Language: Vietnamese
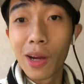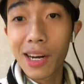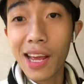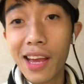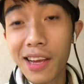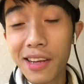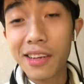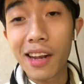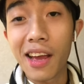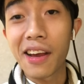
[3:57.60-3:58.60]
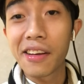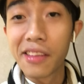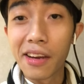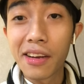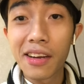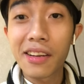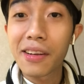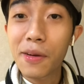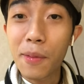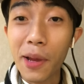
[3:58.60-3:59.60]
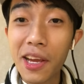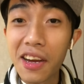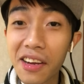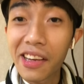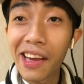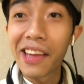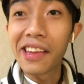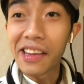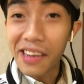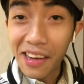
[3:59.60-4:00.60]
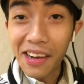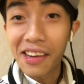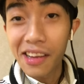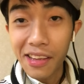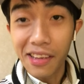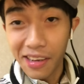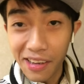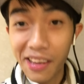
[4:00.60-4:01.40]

ngoài ra là ở nhật nó có một cái cực kỳ cực kỳ cực